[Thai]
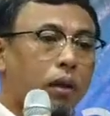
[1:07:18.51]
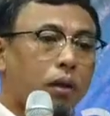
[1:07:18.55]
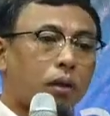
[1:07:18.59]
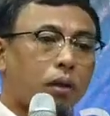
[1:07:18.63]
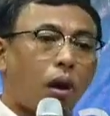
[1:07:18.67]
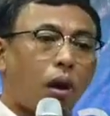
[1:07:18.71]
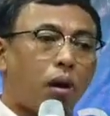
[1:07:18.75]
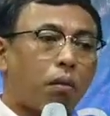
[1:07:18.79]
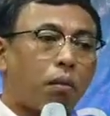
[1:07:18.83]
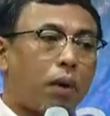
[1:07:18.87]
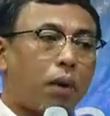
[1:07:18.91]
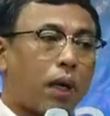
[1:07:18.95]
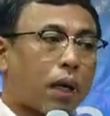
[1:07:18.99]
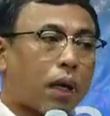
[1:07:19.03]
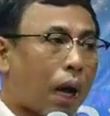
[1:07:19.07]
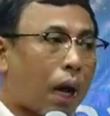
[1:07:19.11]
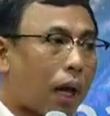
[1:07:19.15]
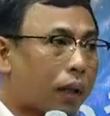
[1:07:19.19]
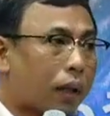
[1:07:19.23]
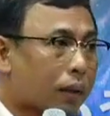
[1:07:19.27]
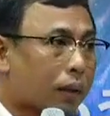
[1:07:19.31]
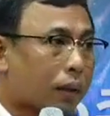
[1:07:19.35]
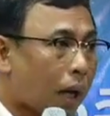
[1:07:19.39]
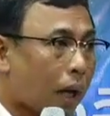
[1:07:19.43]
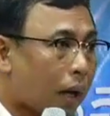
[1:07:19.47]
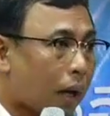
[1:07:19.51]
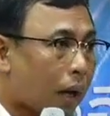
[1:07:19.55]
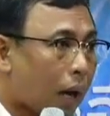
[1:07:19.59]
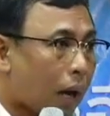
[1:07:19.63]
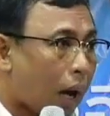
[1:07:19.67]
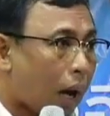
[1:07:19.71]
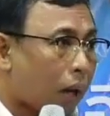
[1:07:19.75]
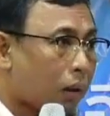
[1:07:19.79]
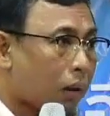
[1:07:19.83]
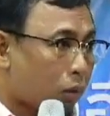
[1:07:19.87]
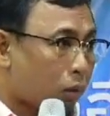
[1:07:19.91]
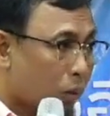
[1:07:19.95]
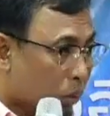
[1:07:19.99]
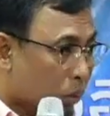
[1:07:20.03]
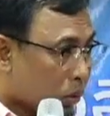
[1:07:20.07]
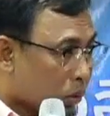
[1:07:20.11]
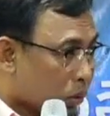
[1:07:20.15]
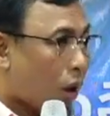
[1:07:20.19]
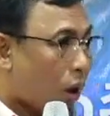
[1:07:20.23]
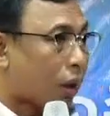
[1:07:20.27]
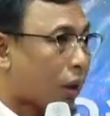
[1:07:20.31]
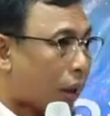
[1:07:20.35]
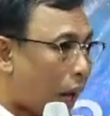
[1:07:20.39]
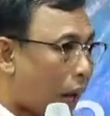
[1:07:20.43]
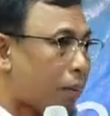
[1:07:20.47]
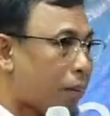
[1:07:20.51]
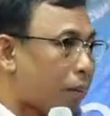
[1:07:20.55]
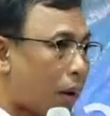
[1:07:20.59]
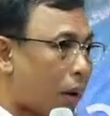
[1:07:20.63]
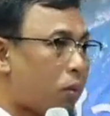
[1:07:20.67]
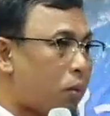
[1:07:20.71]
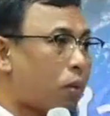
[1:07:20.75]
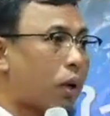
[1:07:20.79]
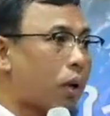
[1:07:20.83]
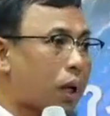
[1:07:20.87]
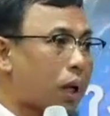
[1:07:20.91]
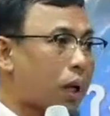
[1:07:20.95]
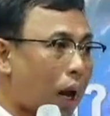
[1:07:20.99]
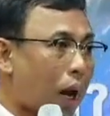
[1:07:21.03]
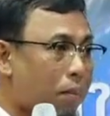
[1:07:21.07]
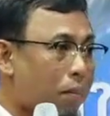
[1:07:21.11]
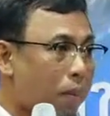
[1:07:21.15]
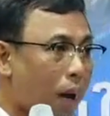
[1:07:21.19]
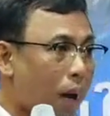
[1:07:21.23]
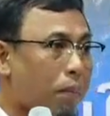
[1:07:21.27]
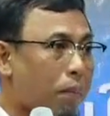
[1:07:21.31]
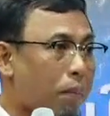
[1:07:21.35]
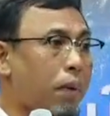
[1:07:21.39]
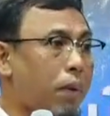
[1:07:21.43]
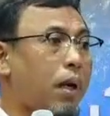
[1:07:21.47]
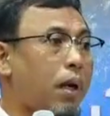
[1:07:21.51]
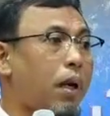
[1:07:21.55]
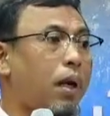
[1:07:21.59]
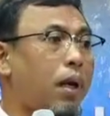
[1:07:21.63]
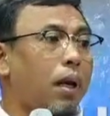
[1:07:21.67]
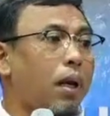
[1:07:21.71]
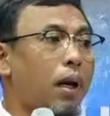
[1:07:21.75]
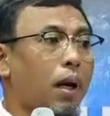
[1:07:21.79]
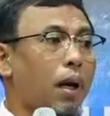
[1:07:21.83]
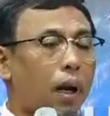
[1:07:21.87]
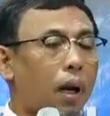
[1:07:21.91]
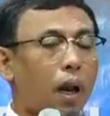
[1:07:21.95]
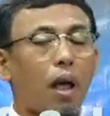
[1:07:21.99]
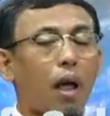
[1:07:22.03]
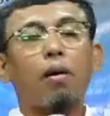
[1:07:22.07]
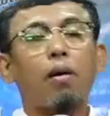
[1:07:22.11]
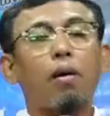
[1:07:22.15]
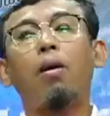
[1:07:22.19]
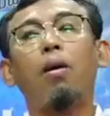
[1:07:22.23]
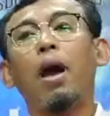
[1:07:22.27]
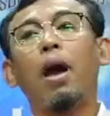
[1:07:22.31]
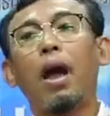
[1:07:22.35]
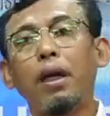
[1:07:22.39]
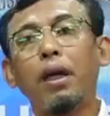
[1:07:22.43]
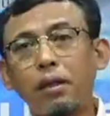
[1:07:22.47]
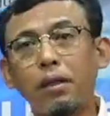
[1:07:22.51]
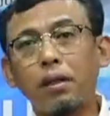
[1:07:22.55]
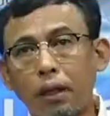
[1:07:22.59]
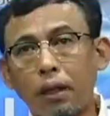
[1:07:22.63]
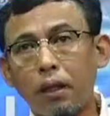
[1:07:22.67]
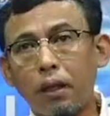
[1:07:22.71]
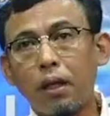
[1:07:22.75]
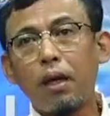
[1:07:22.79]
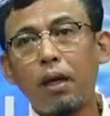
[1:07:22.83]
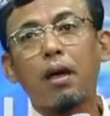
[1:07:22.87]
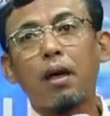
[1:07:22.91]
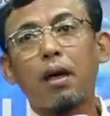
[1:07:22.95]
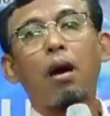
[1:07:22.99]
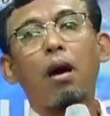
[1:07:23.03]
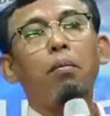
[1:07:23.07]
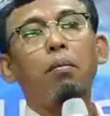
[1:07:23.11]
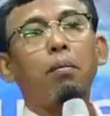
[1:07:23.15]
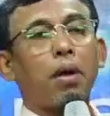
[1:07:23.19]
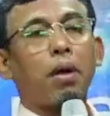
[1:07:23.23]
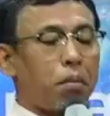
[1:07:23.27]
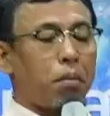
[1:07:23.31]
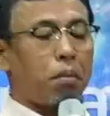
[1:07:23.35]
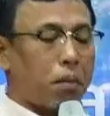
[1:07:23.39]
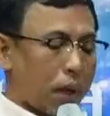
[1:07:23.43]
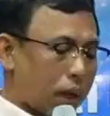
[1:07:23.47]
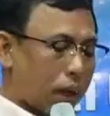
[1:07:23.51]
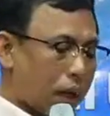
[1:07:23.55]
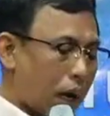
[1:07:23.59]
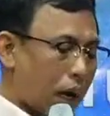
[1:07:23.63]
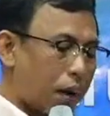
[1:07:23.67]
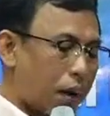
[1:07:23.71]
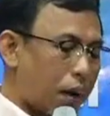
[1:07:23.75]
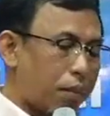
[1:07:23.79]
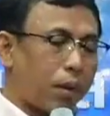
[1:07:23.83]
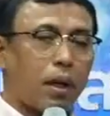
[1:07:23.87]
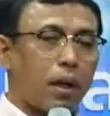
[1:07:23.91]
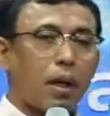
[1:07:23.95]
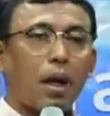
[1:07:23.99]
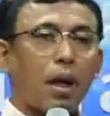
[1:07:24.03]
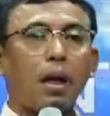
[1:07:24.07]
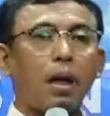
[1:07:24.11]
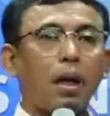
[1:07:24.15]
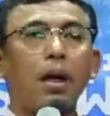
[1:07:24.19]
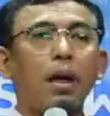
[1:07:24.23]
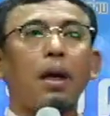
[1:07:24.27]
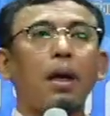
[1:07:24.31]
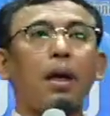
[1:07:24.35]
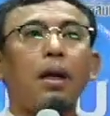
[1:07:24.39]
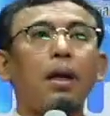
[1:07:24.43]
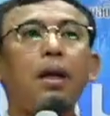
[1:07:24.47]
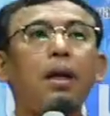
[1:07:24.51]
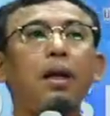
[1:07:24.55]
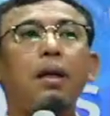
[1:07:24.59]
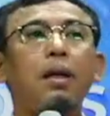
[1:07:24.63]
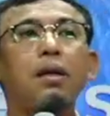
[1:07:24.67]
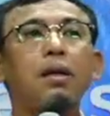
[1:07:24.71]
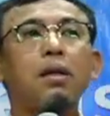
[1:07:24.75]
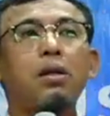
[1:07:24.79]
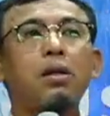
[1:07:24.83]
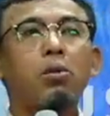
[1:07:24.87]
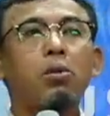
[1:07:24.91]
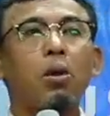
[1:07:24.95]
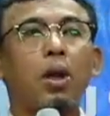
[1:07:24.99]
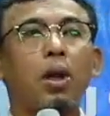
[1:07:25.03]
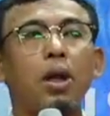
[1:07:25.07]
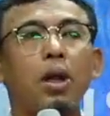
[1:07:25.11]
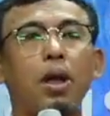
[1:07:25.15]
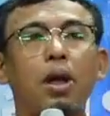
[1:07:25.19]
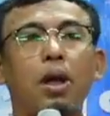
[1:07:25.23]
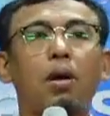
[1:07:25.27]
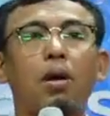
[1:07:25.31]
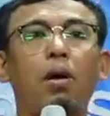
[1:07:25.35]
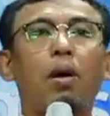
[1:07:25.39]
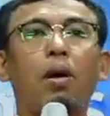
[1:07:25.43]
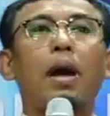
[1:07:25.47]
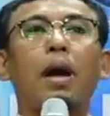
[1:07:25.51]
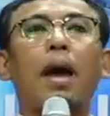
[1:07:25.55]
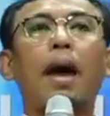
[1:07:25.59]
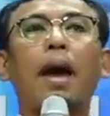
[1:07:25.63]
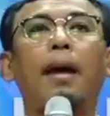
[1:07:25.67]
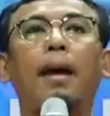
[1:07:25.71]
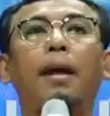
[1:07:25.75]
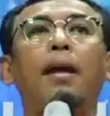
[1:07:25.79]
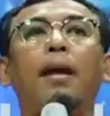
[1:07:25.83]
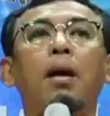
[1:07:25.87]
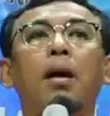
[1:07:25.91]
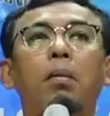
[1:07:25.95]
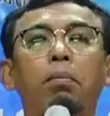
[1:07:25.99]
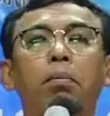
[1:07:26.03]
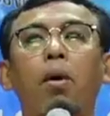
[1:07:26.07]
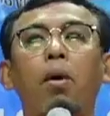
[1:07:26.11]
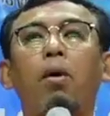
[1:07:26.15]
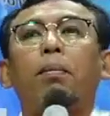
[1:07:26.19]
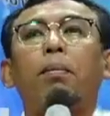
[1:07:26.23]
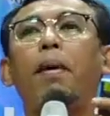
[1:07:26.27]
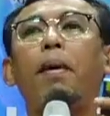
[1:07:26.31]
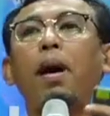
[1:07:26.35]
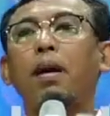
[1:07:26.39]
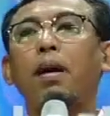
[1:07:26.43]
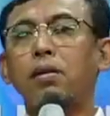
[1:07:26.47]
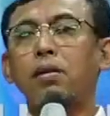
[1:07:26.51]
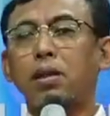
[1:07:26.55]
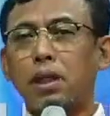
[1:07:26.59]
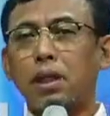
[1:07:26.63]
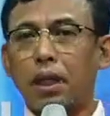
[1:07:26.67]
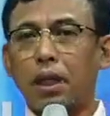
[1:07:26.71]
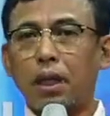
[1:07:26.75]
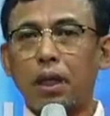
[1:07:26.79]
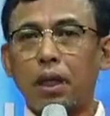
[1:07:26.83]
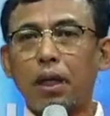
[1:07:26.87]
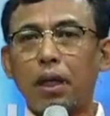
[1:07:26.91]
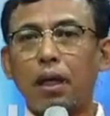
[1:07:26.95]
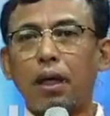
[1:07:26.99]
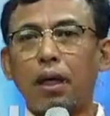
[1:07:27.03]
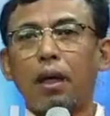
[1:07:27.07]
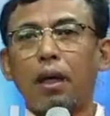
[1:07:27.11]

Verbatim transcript: ต้องมีการแต่งงานถูกต้องตามกระบวนการแบบนี้แล้วก็ให้สิทธิเขาเหมือนกันเพราะฉะนั้นนี่คือส่วนหนึ่งของการปกป้องสิทธิ